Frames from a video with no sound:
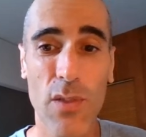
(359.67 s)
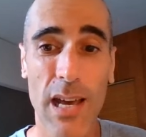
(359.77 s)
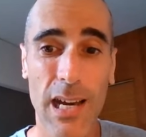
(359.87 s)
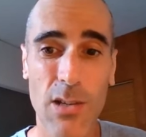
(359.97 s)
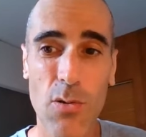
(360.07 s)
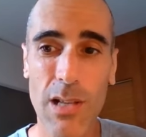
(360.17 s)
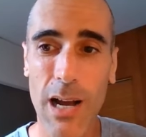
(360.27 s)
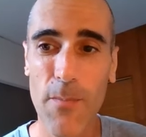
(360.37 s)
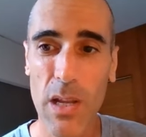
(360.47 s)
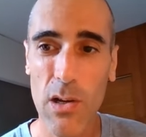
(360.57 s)
On a un
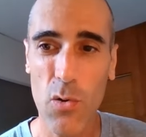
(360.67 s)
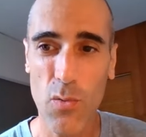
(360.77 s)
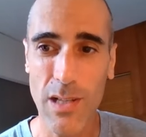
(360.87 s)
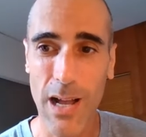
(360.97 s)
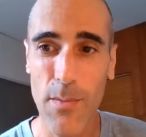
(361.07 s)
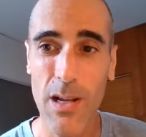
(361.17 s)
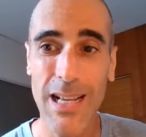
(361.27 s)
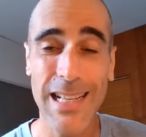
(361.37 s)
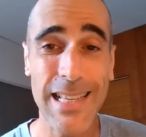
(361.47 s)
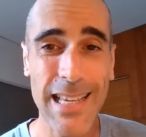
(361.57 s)
résultat comptable
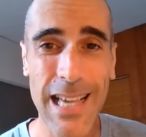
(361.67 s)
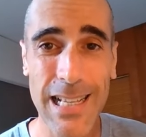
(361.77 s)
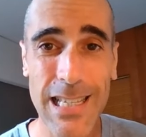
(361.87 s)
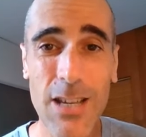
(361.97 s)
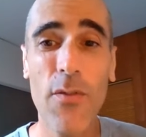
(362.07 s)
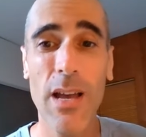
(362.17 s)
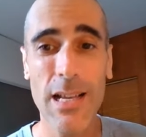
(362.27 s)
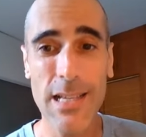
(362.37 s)
négatif.